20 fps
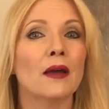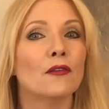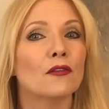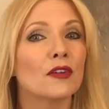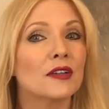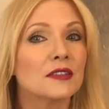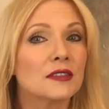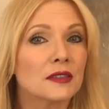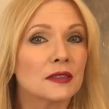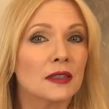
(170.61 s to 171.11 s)

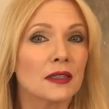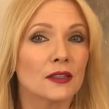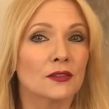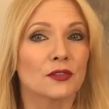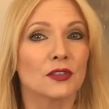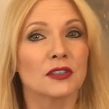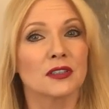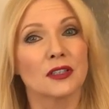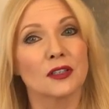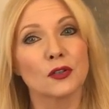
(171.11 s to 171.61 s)
falls ihr da
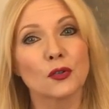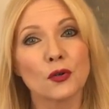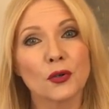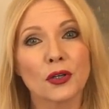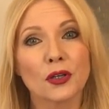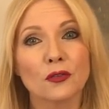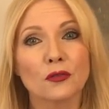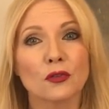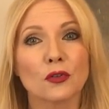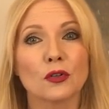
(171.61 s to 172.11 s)
etwas
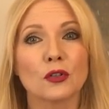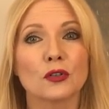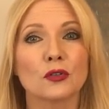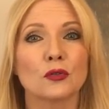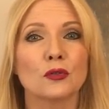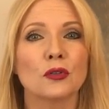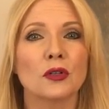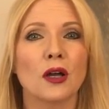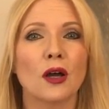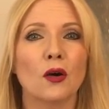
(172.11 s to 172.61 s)
erneuern wollt
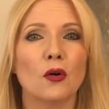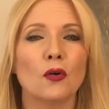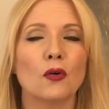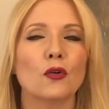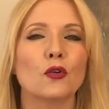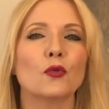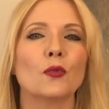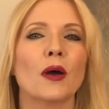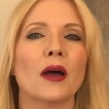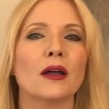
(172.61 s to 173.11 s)
oder auch
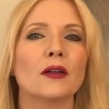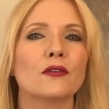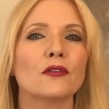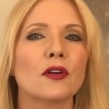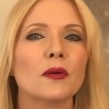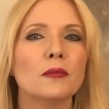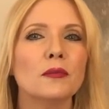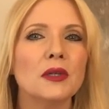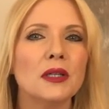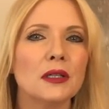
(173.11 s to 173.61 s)
über ein
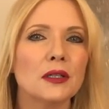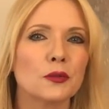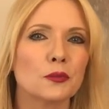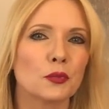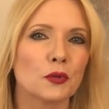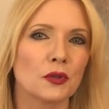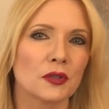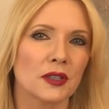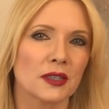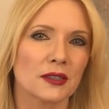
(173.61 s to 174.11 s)

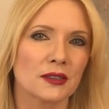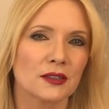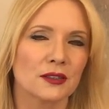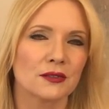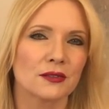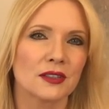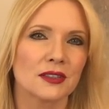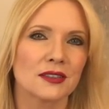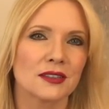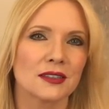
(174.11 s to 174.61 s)
Familienprojekt,
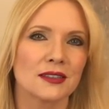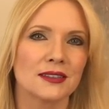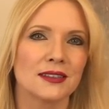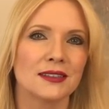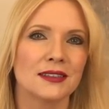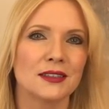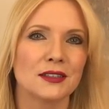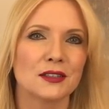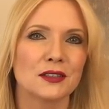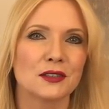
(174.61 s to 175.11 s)
was ihr in
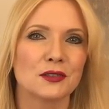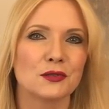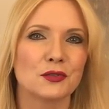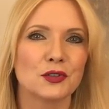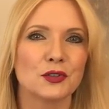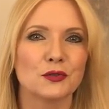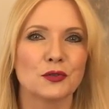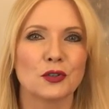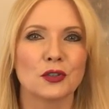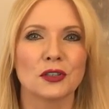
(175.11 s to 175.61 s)
den nächsten
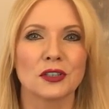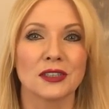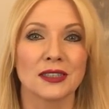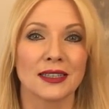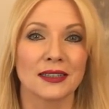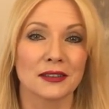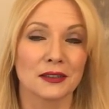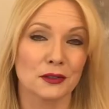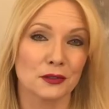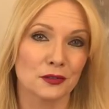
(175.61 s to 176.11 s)
vier Wochen in
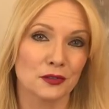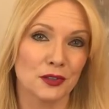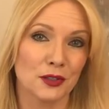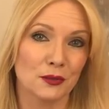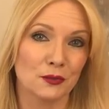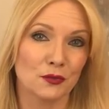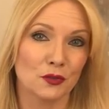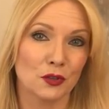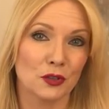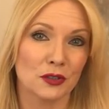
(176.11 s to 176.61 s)
Angriff
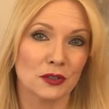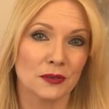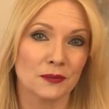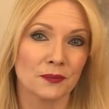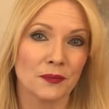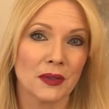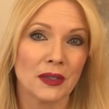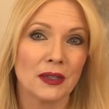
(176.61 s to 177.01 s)
nehmen wollt.